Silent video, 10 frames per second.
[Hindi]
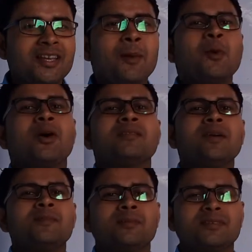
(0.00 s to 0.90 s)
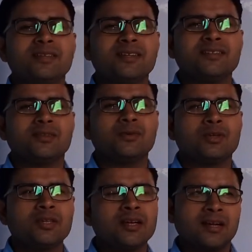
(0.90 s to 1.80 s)
लिए आपको कंसेप्ट समझने की
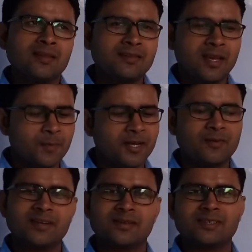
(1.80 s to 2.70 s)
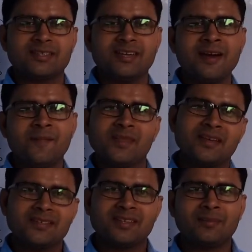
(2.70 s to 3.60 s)
ज़रूरत है कंसेप्ट एक बार समझ लिया
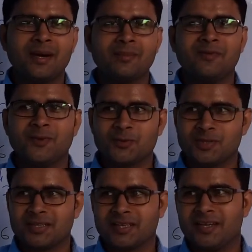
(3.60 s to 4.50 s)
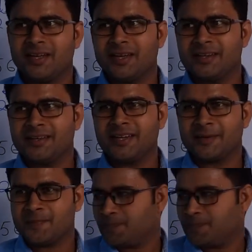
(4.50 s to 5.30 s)
सब मामला फिट हो जाता है ठीक है